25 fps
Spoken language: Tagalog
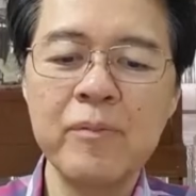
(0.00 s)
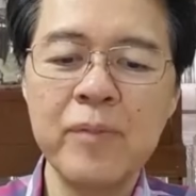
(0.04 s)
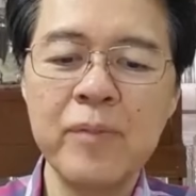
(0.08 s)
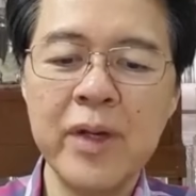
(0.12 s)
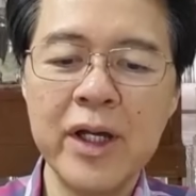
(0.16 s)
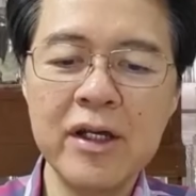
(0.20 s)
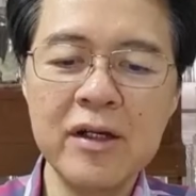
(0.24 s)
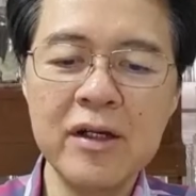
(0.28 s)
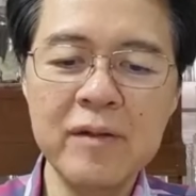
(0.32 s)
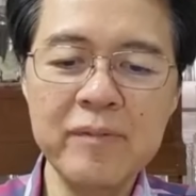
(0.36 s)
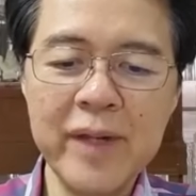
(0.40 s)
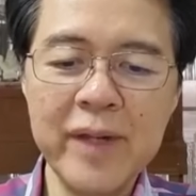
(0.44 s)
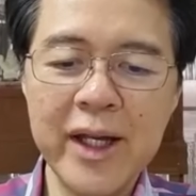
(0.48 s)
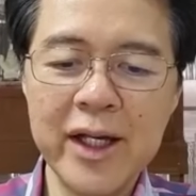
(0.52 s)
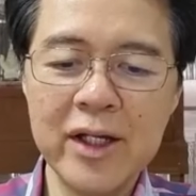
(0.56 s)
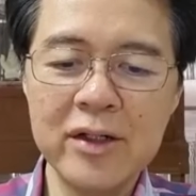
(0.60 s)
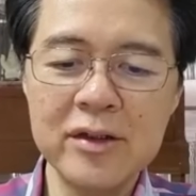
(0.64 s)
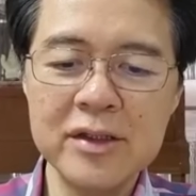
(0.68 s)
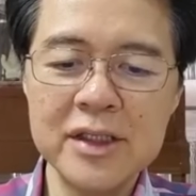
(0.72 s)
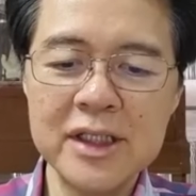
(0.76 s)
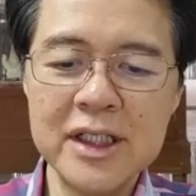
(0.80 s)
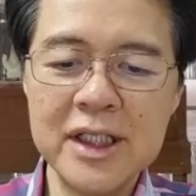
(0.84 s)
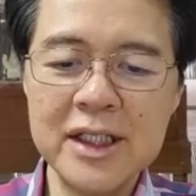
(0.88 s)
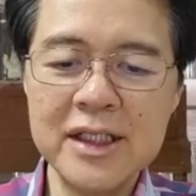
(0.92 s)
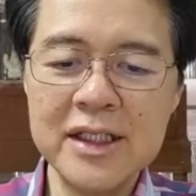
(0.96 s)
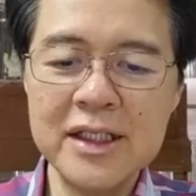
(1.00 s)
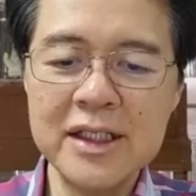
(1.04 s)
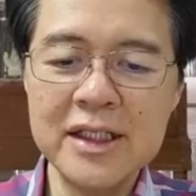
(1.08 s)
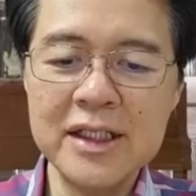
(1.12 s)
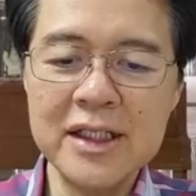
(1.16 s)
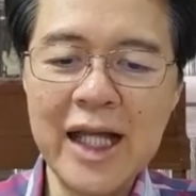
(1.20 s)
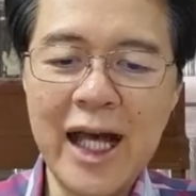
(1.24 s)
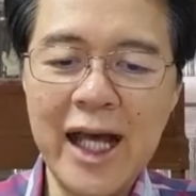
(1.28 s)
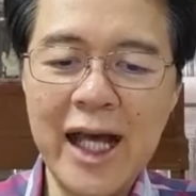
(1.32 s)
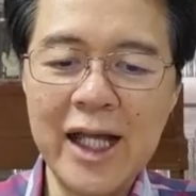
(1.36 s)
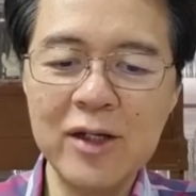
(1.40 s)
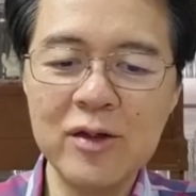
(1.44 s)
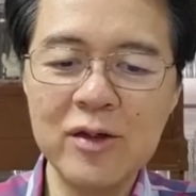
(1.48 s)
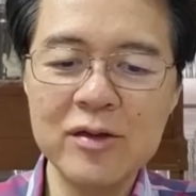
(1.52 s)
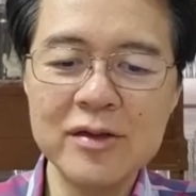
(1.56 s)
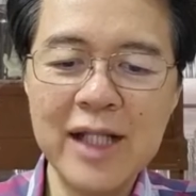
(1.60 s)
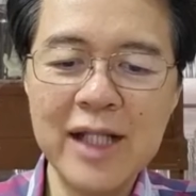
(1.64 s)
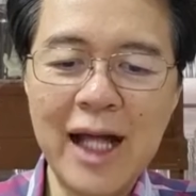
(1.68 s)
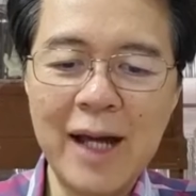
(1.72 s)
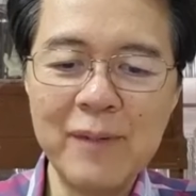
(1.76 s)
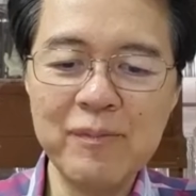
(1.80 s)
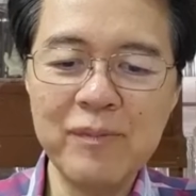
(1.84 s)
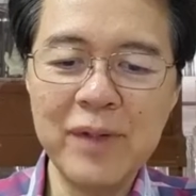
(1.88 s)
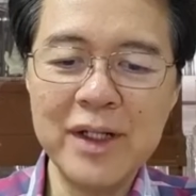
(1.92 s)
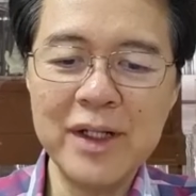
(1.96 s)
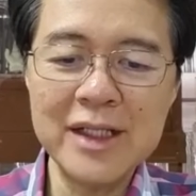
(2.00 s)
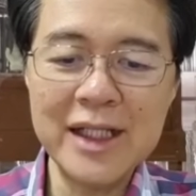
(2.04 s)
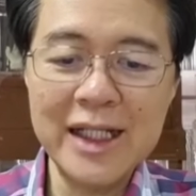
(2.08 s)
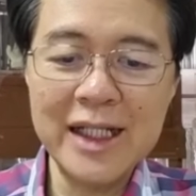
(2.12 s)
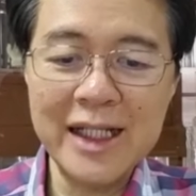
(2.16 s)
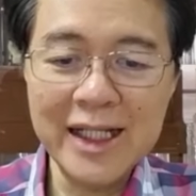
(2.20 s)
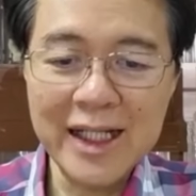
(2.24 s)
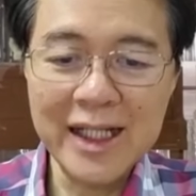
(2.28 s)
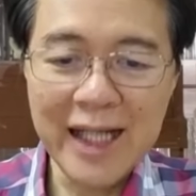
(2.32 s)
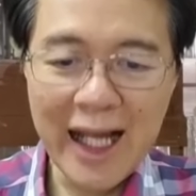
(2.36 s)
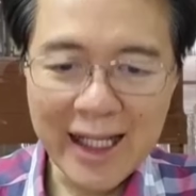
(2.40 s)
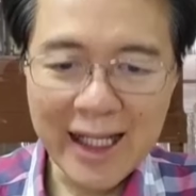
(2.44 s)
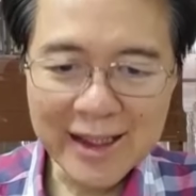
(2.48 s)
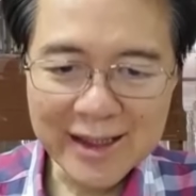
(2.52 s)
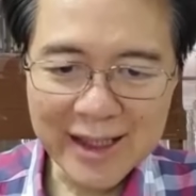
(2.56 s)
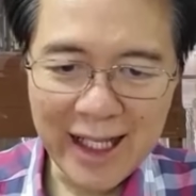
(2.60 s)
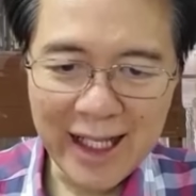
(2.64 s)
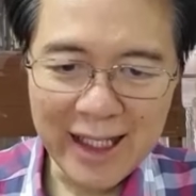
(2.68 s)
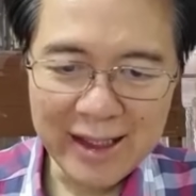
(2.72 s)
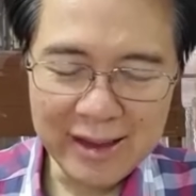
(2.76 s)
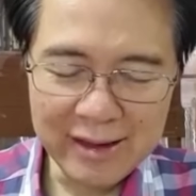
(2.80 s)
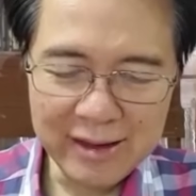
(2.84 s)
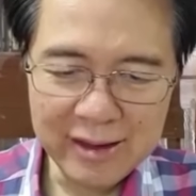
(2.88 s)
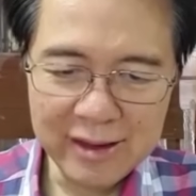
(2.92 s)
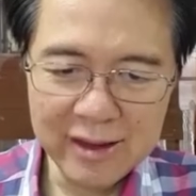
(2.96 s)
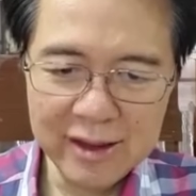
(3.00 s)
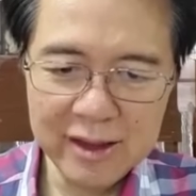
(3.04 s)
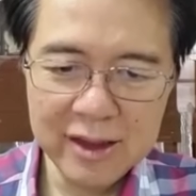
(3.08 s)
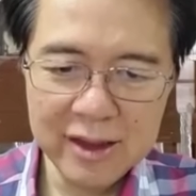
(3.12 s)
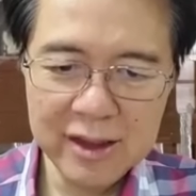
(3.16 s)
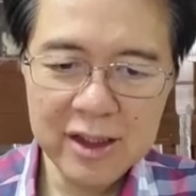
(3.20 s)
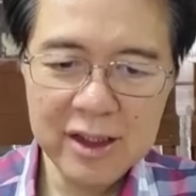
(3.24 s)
Pero meron din tayong dapat ingatan